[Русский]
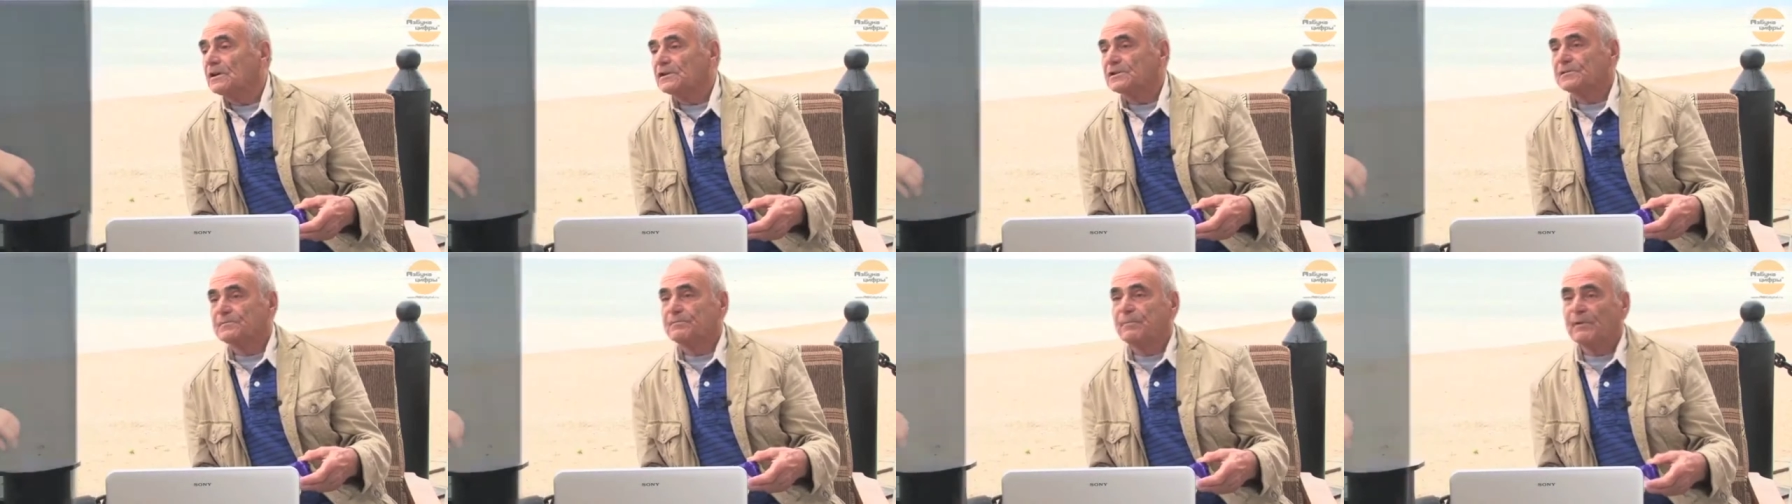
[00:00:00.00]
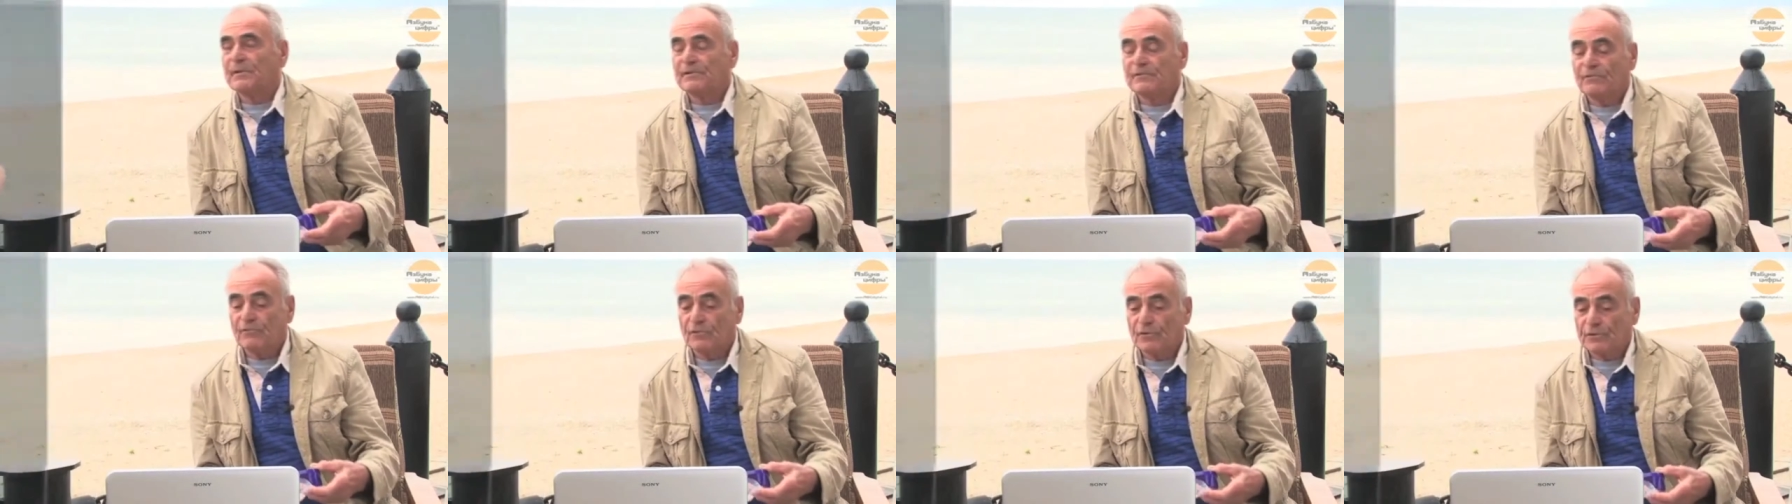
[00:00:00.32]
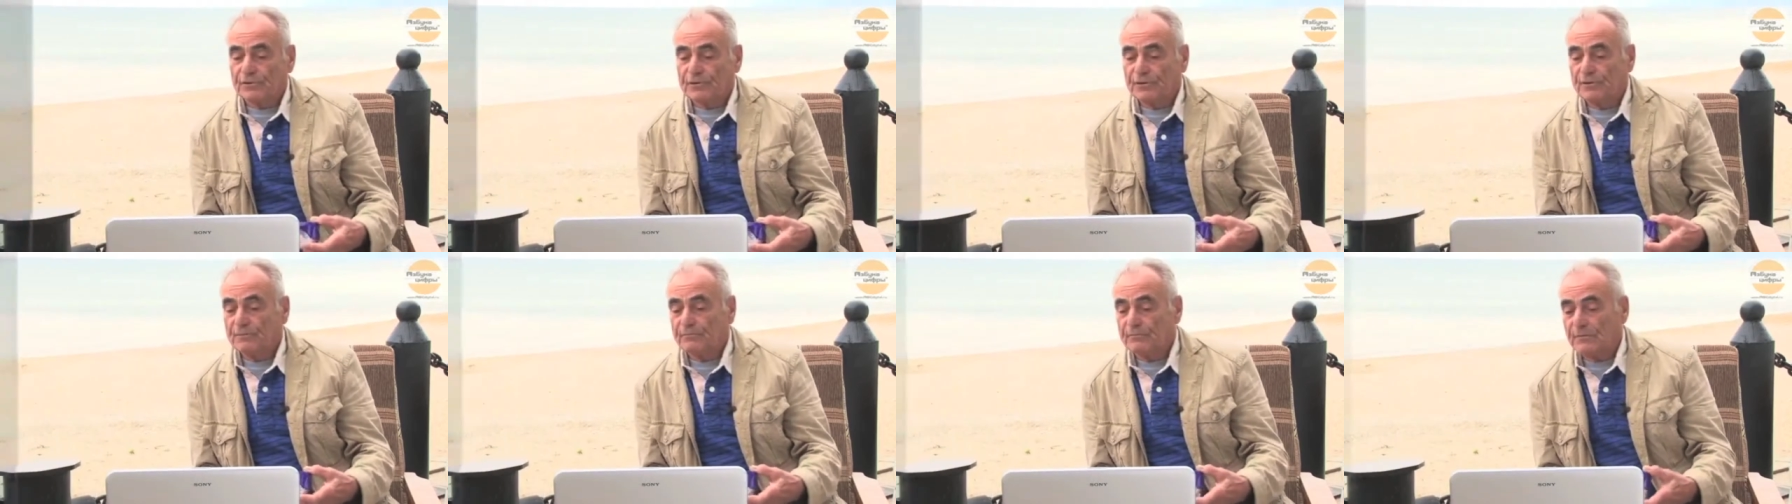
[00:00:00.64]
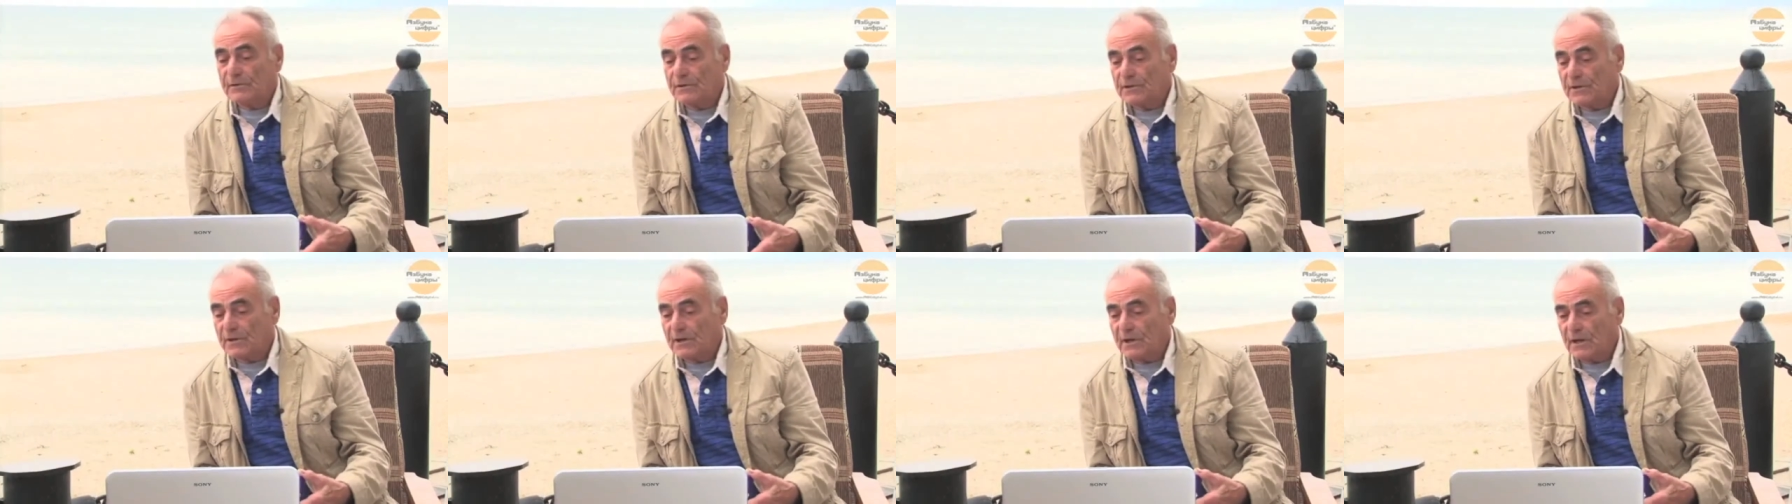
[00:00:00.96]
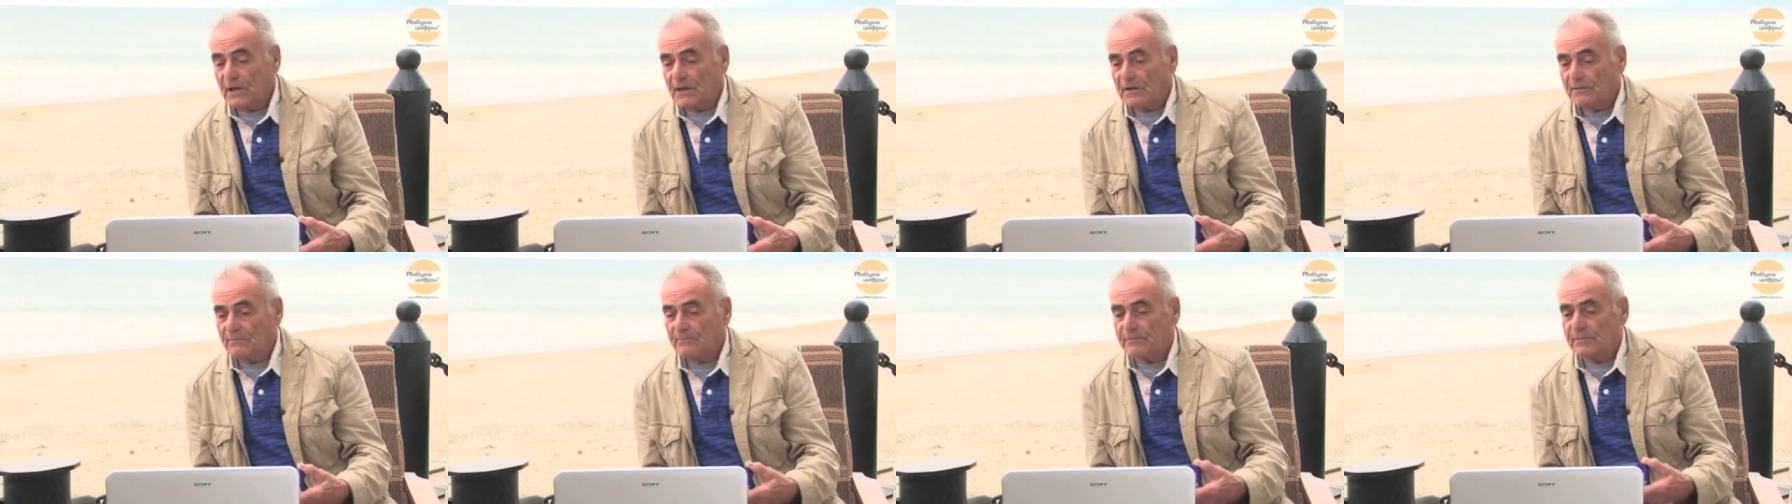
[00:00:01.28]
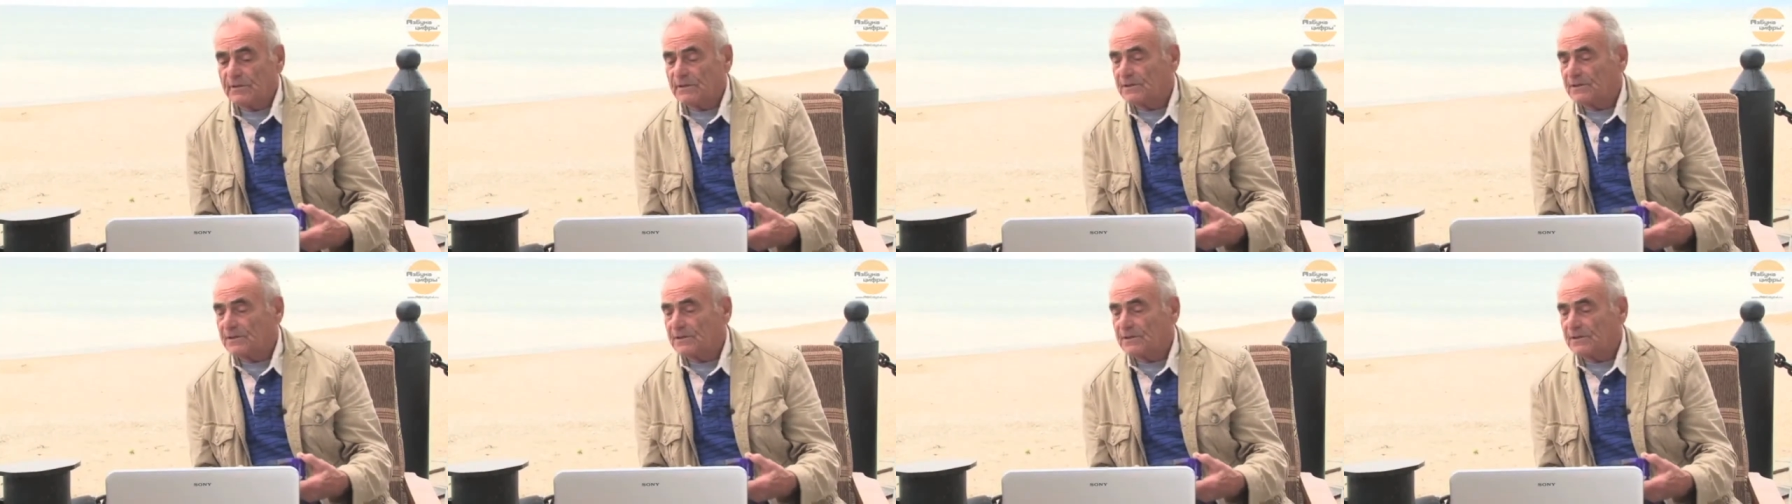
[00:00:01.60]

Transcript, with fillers: с подводным материалом,